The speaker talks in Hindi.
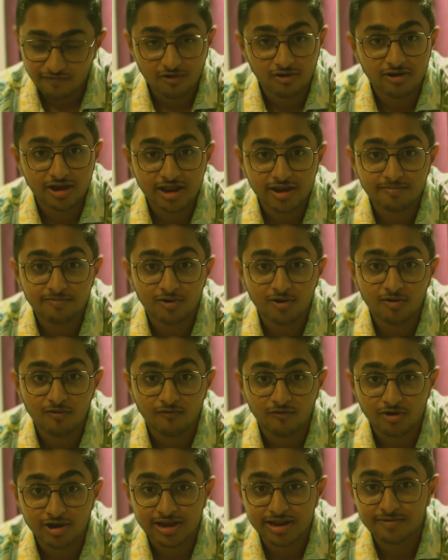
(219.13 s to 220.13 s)
14 प्रो
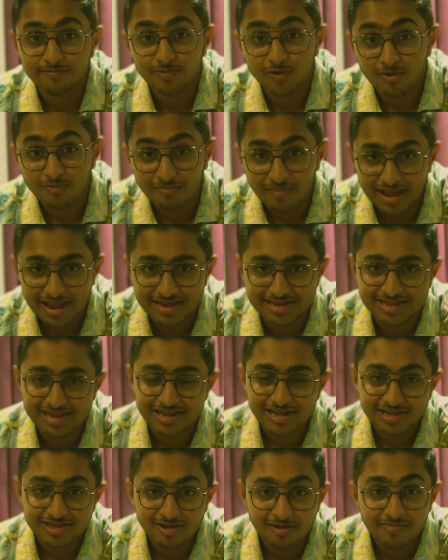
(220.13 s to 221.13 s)
14 प्रो मैक्स
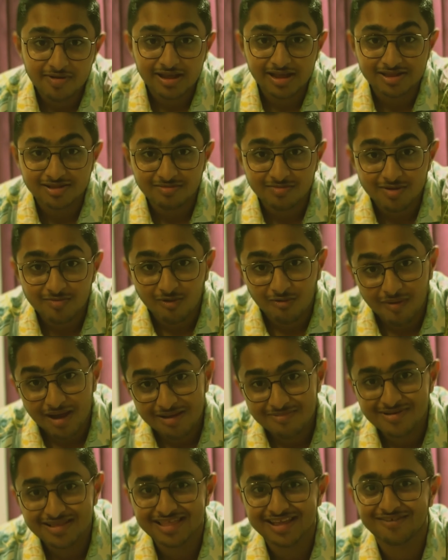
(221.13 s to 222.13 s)
सभी के सभी मोबाइल
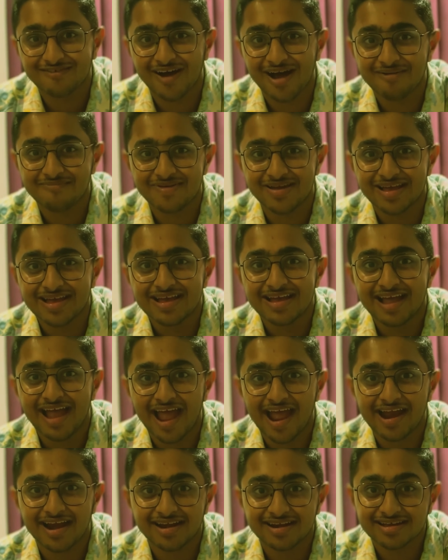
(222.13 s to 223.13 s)
भी थे वहाँ पे
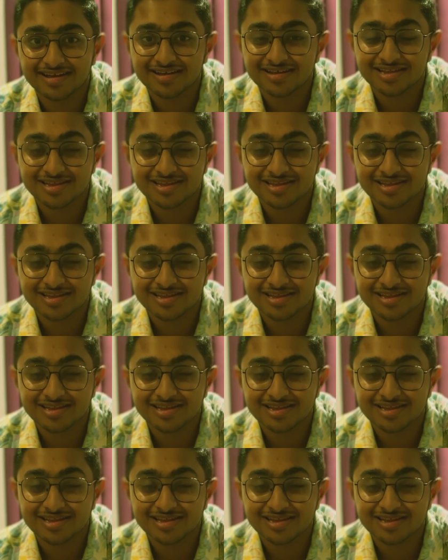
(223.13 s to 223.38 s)
एंड uh,